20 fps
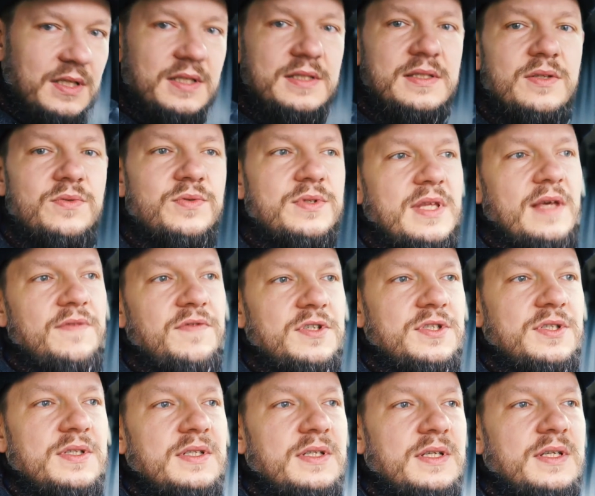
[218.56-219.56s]
listy
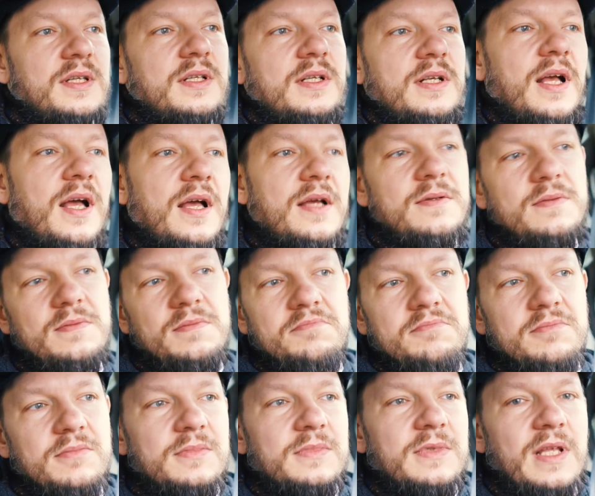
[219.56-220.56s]
ustawić tych kilka,
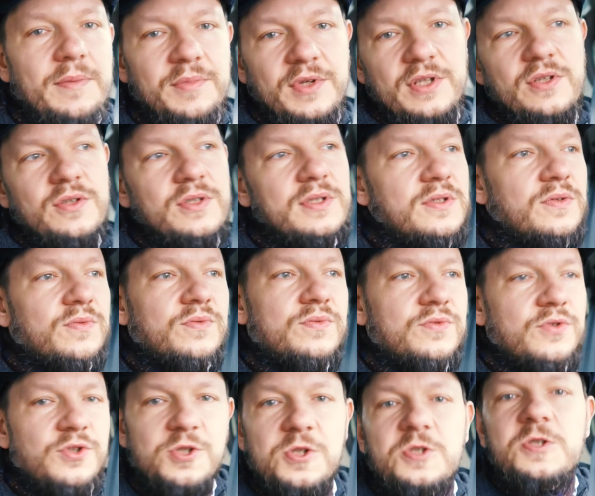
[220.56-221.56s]
dla mnie to są
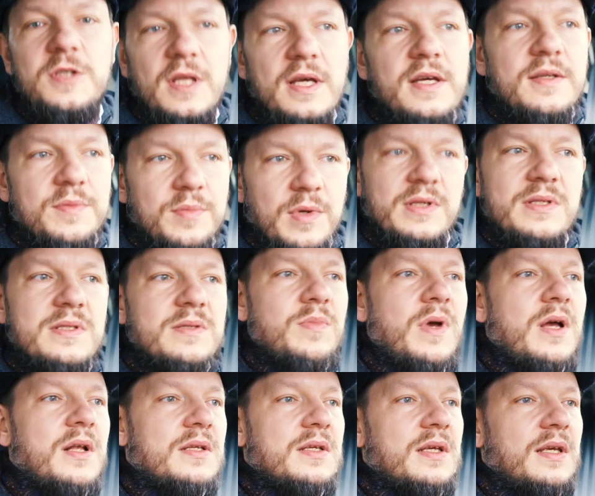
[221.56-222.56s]
3-4
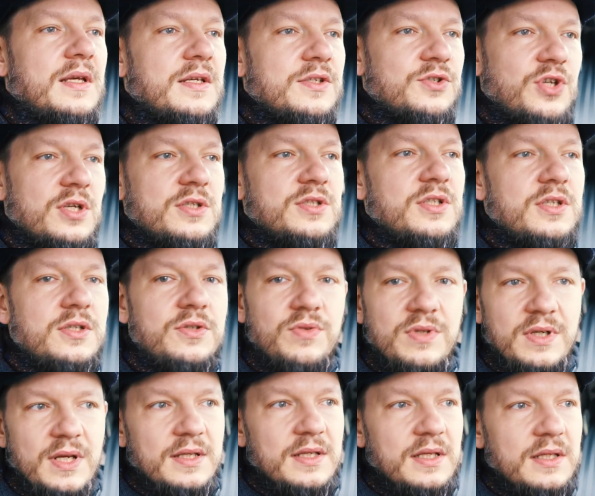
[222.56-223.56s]
maksymalnie, rzeczy,
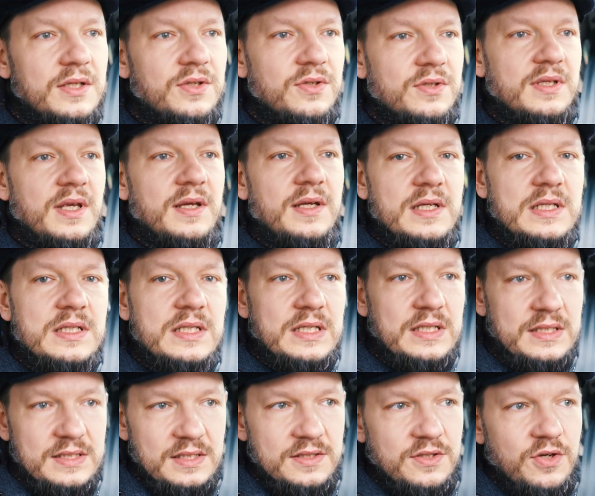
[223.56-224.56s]
które ja danego dnia
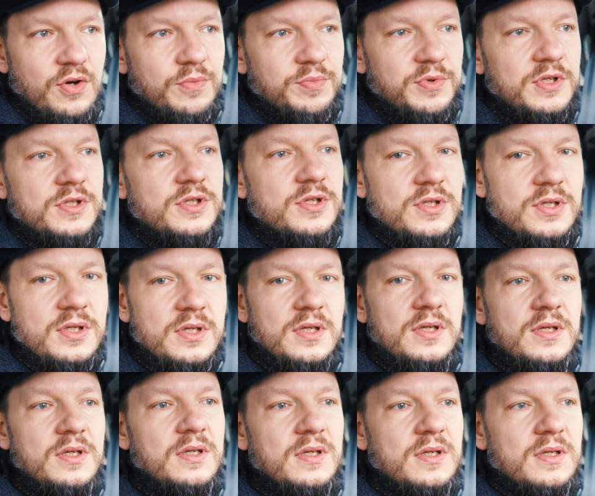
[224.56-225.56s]
chcę zrobić
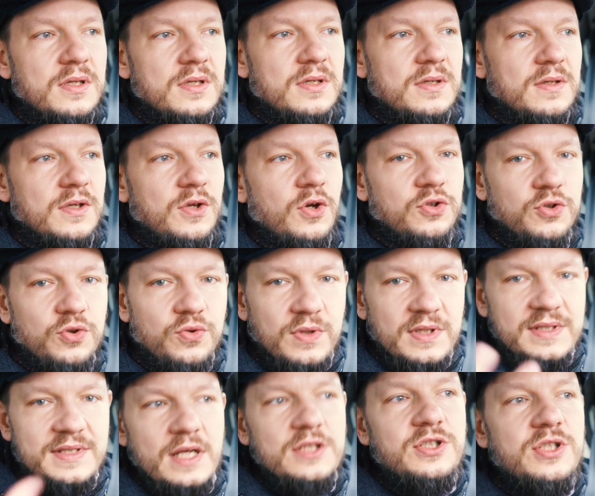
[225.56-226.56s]
i, i od
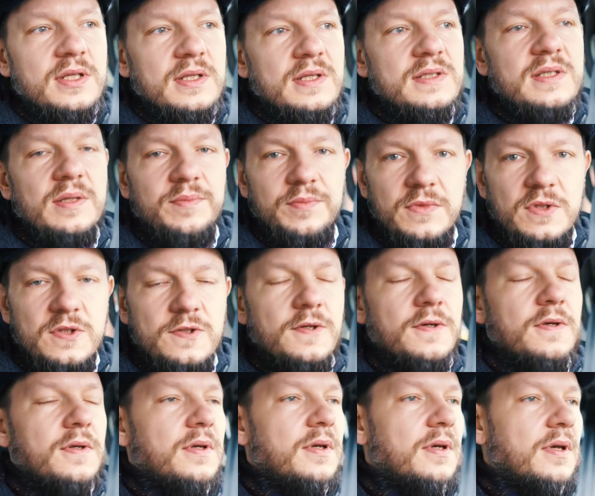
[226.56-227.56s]
których zacznę następny
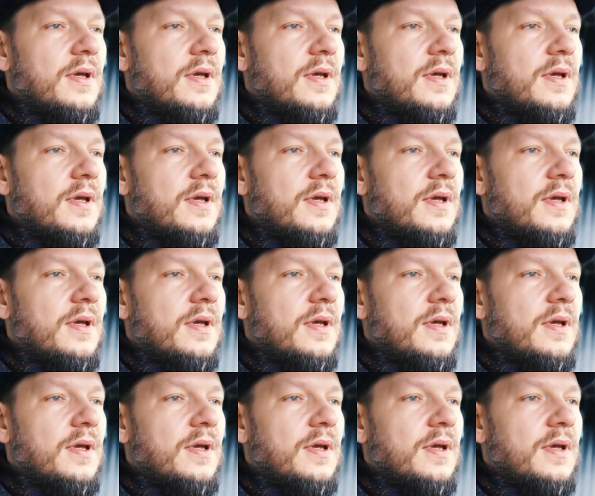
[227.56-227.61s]
dzień